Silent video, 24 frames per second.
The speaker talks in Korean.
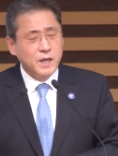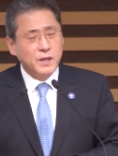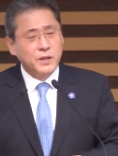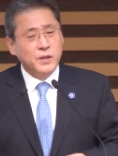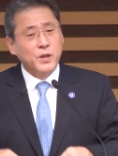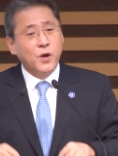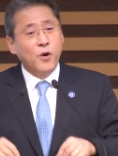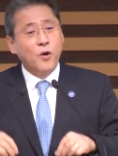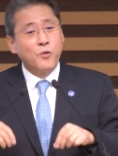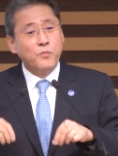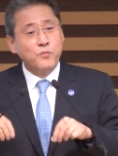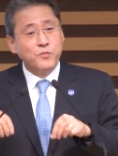
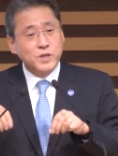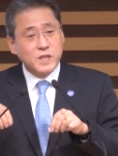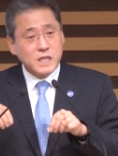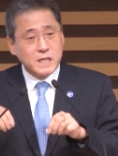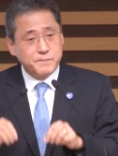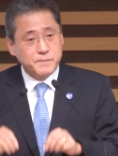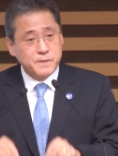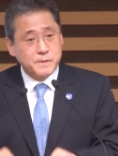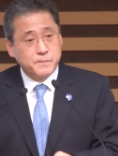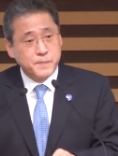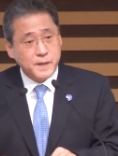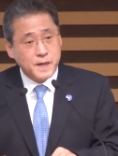너무
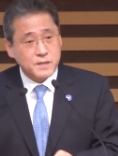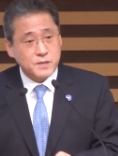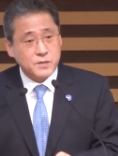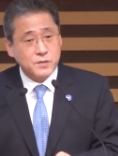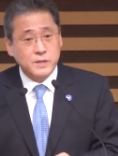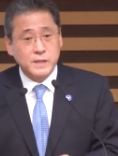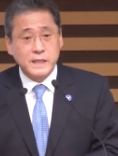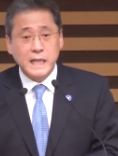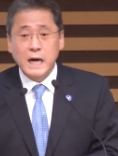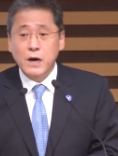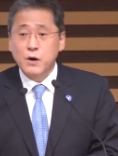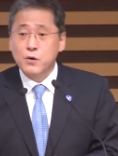깊이 파서
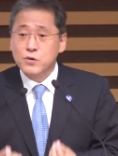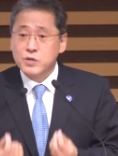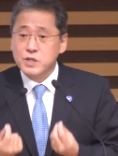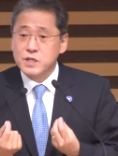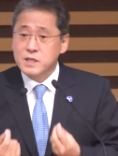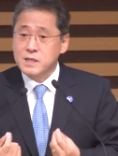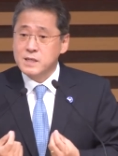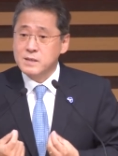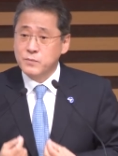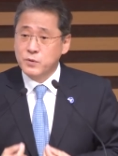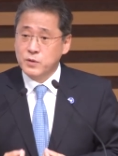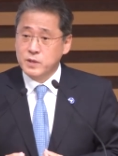
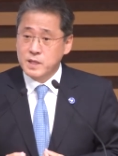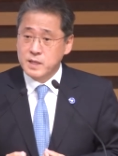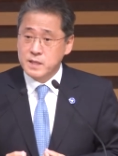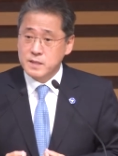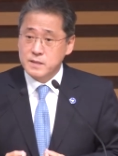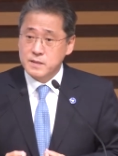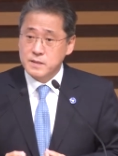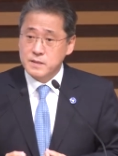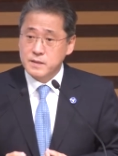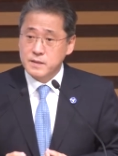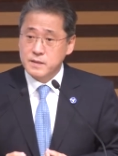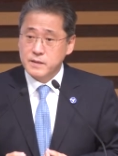나오지를
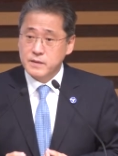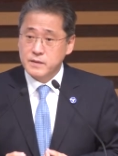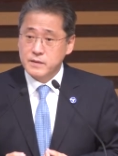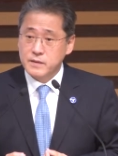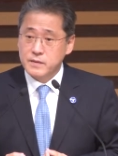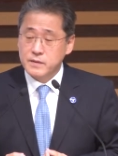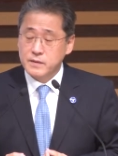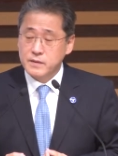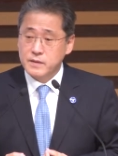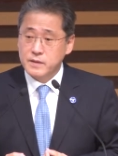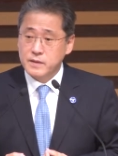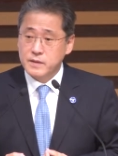못했어요.
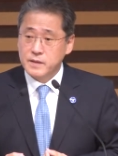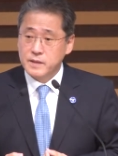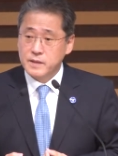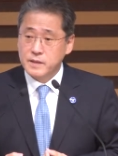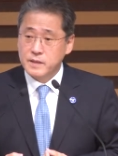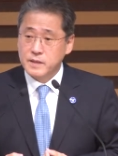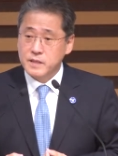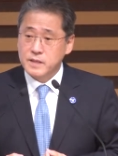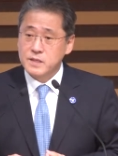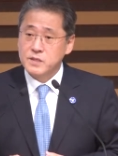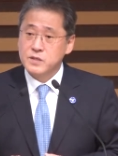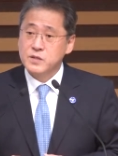
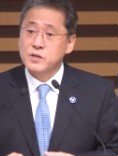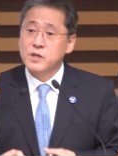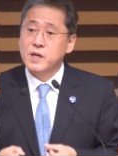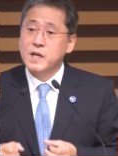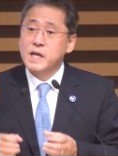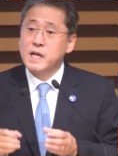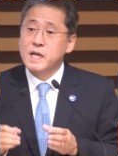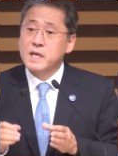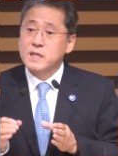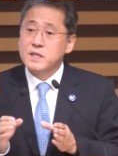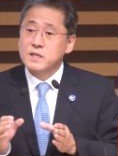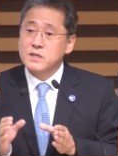그래서
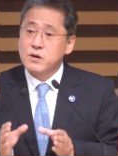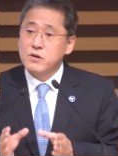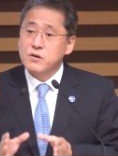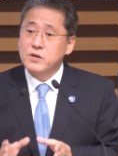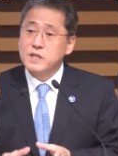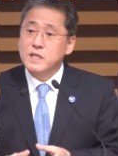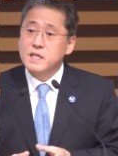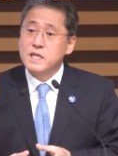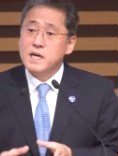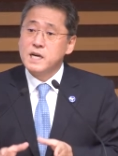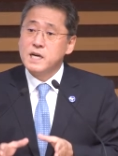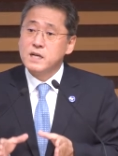
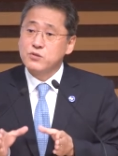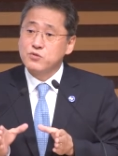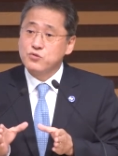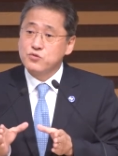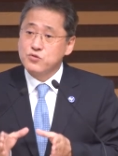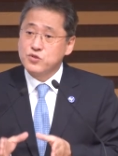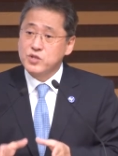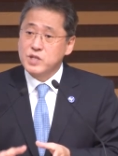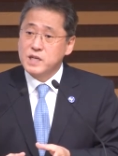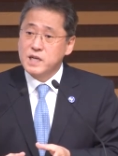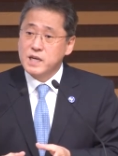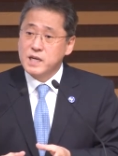성리학
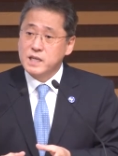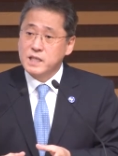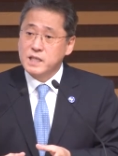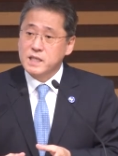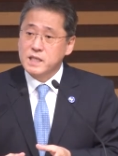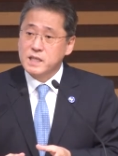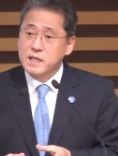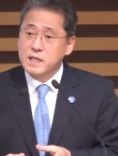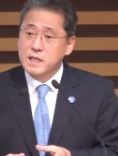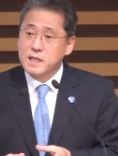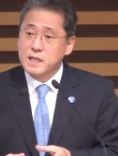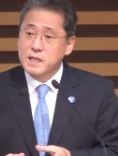
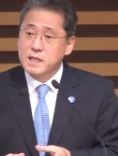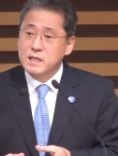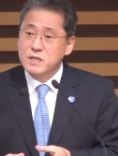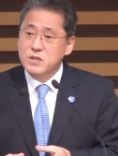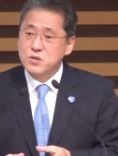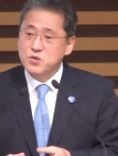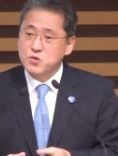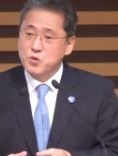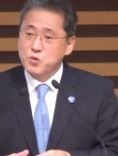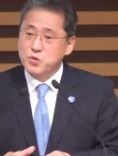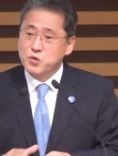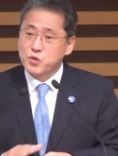주작이
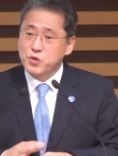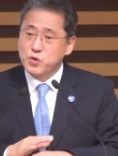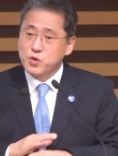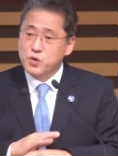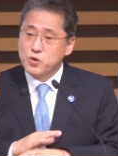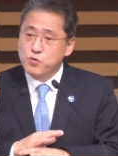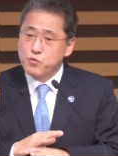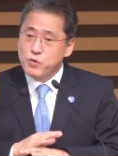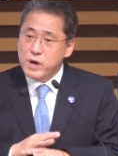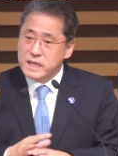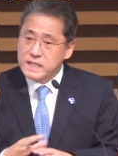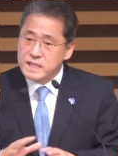
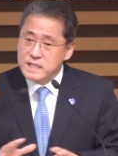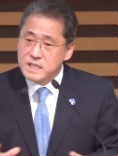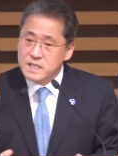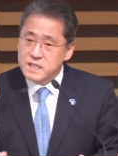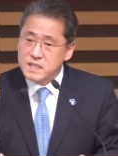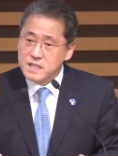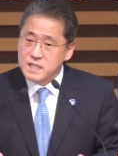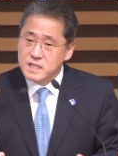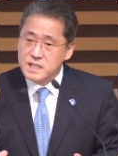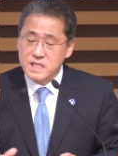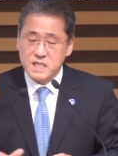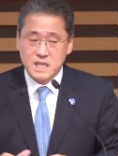조선을
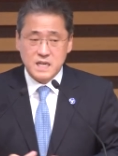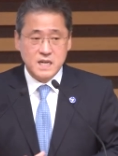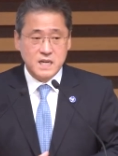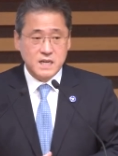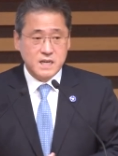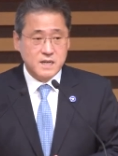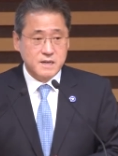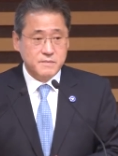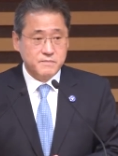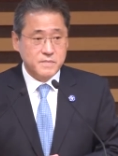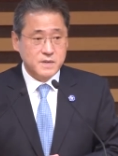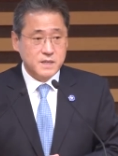완전히
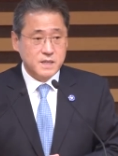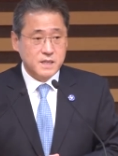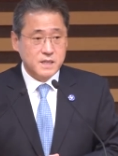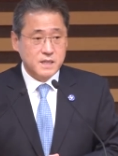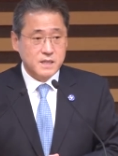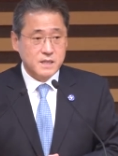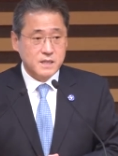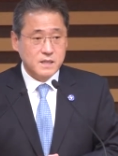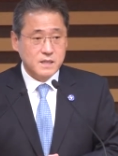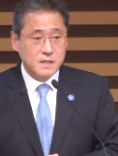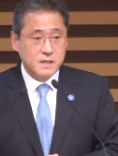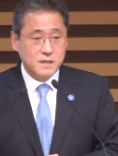장악합니다.
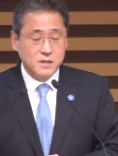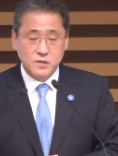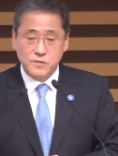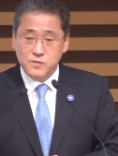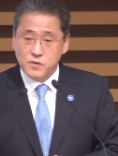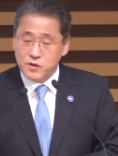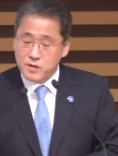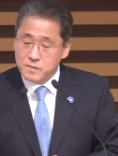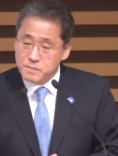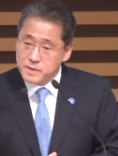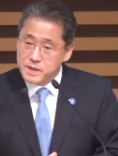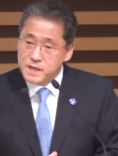여러분
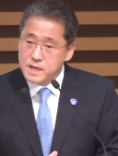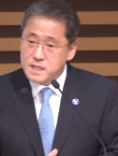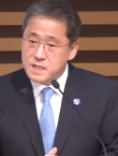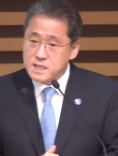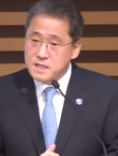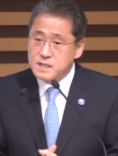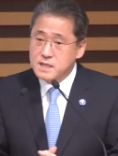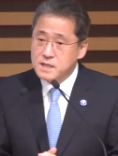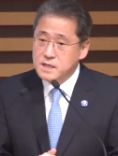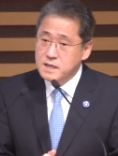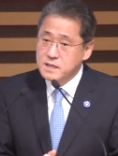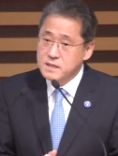얼마나
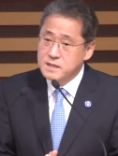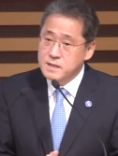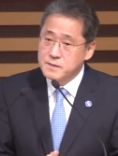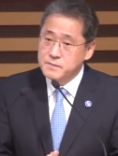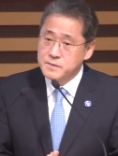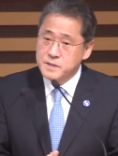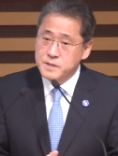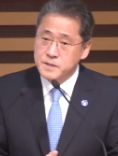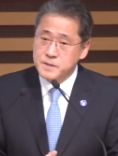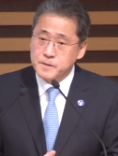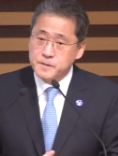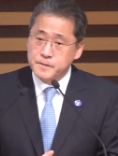
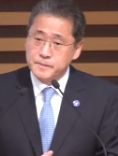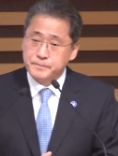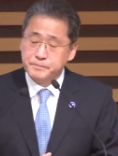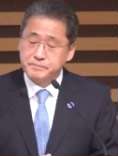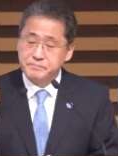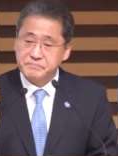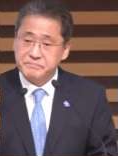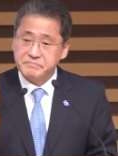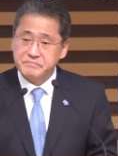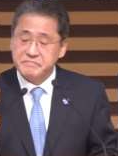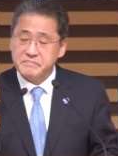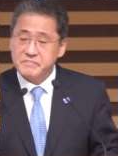심각했냐면요.
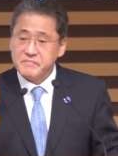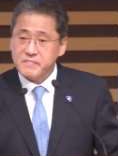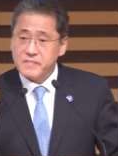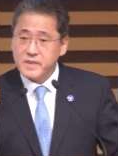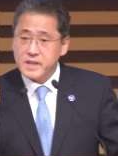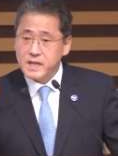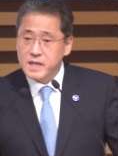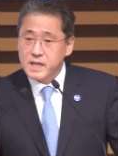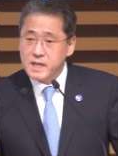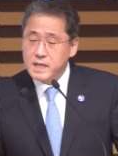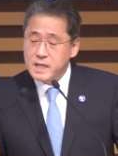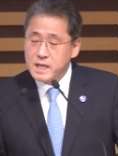
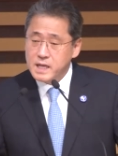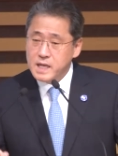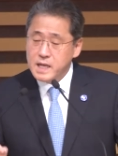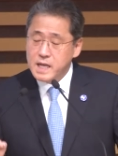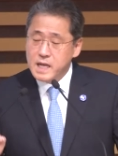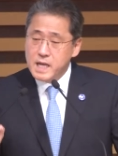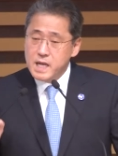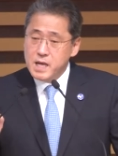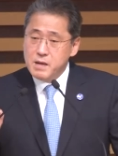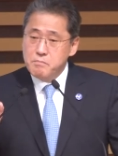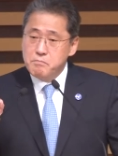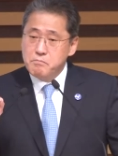
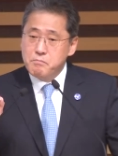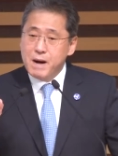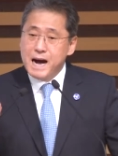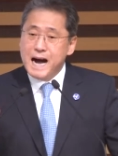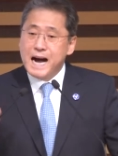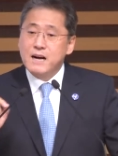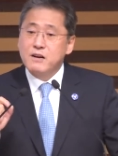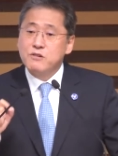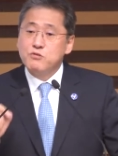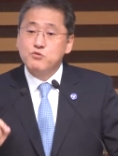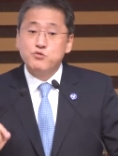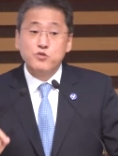
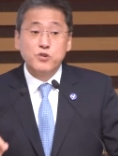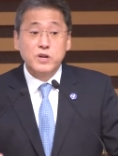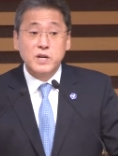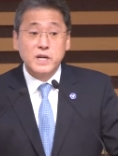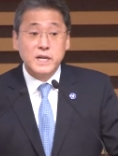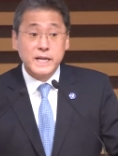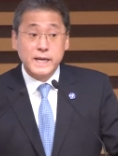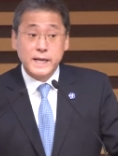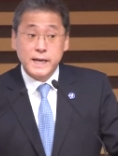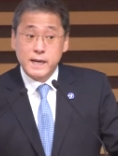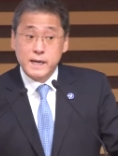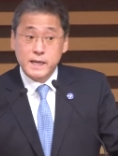
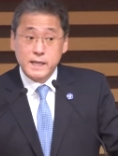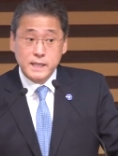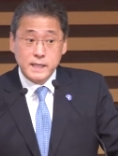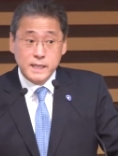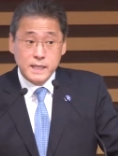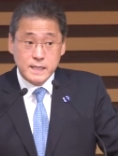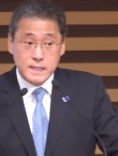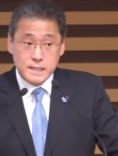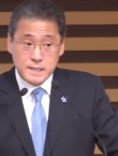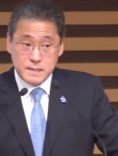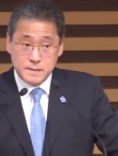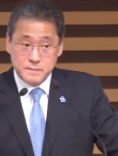망골레라는 게
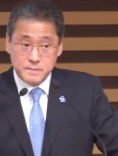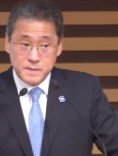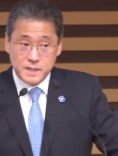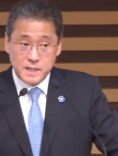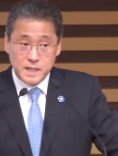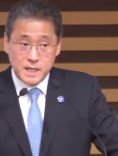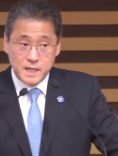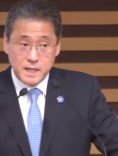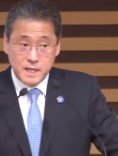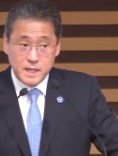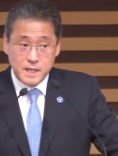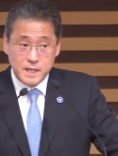
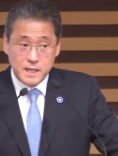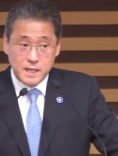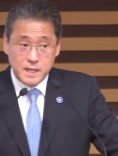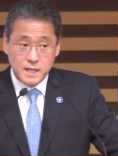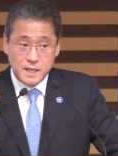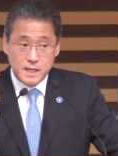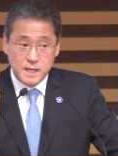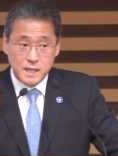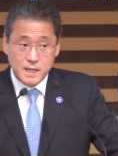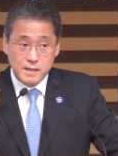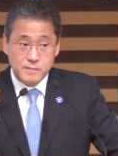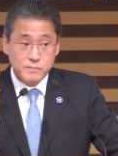있습니다.
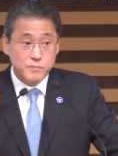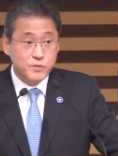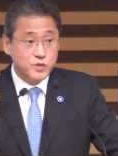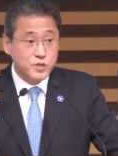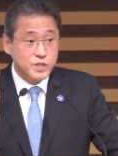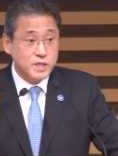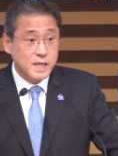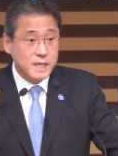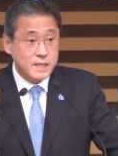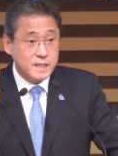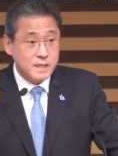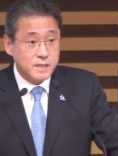
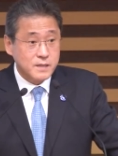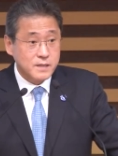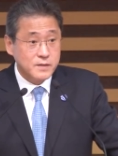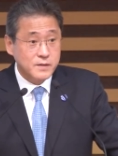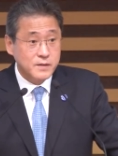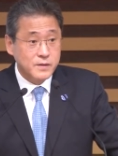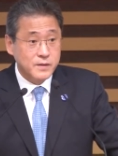뭔지 아세요?